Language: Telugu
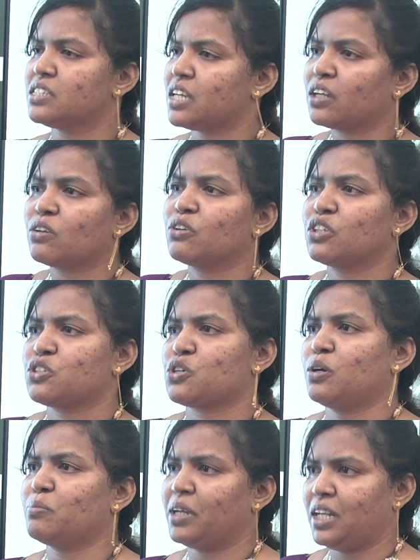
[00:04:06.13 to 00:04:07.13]
సైక్లోనిక్
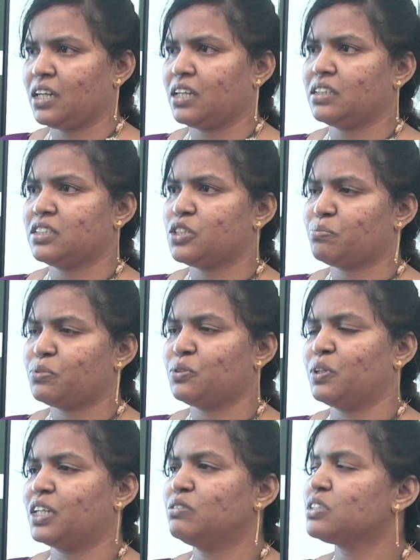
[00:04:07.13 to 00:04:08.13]
స్ట్రామ్ ఎలాగైతే
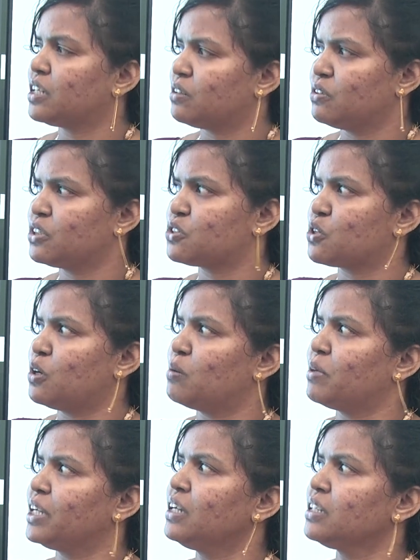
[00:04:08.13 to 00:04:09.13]
చెప్తున్నారో సైక్లోనిక్
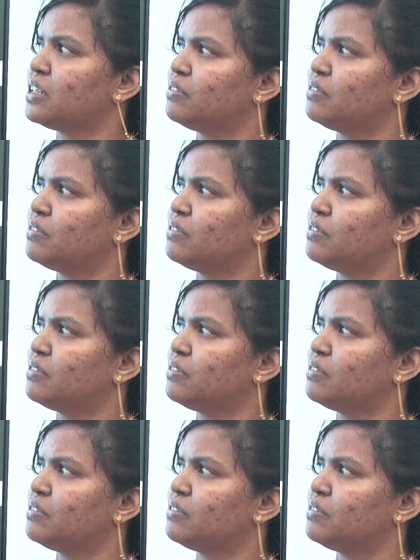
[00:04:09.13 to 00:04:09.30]
స్ట్రామ్ అయ్యి